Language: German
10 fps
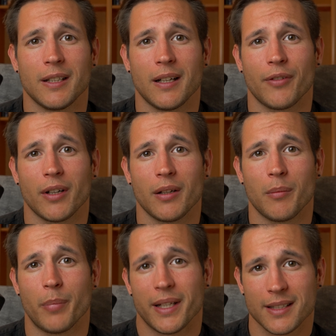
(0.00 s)
einfach
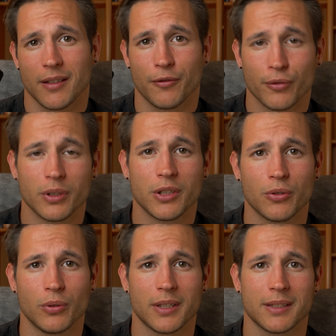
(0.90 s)
besser für die
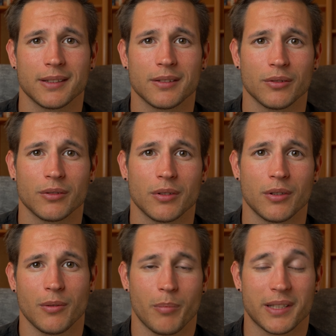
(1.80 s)
Schulter sind und
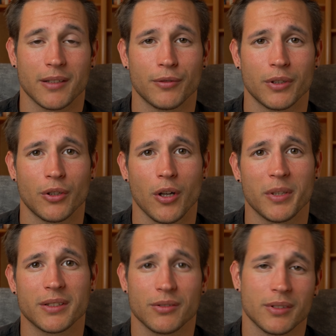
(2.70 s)
besser für den
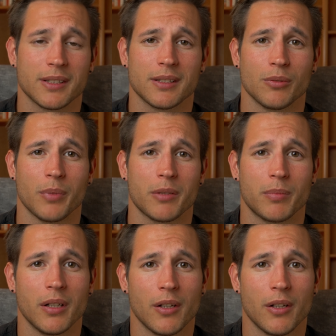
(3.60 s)
Körper sind. das ist zum Beispiel